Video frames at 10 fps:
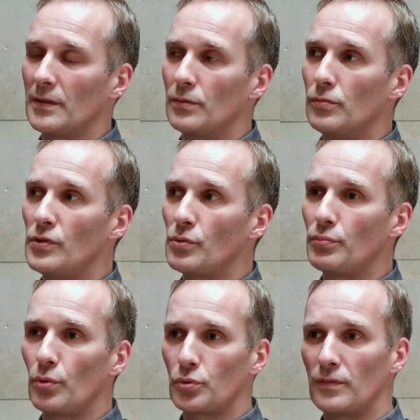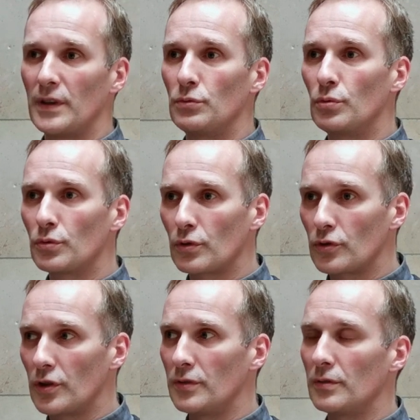où ils ont pu retrouver d'autres
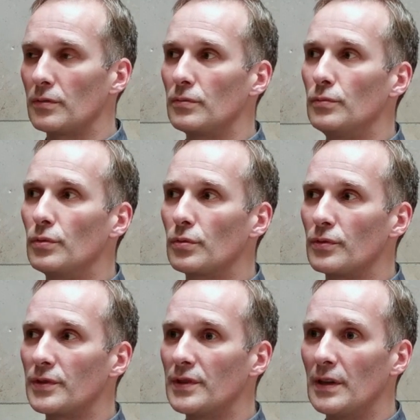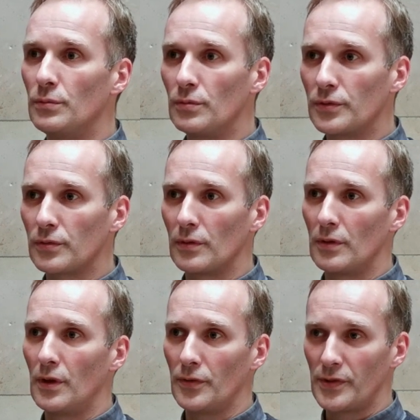jeunes, d'autres si adultes
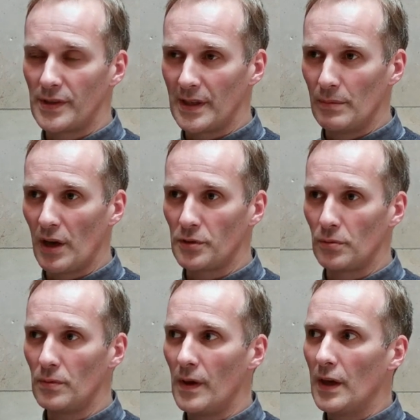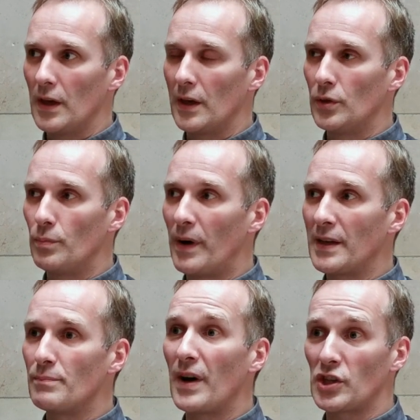lors de ces célébrations, et de ne pas
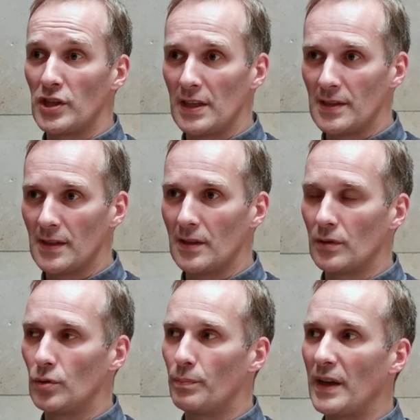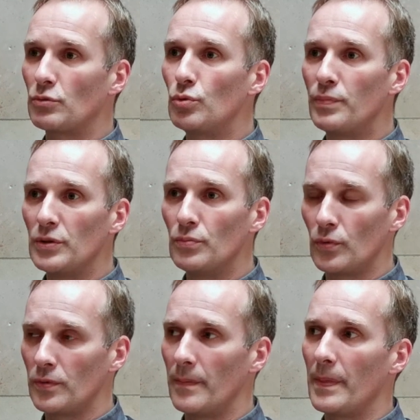être marginalisés, de ne pas être coupés du monde.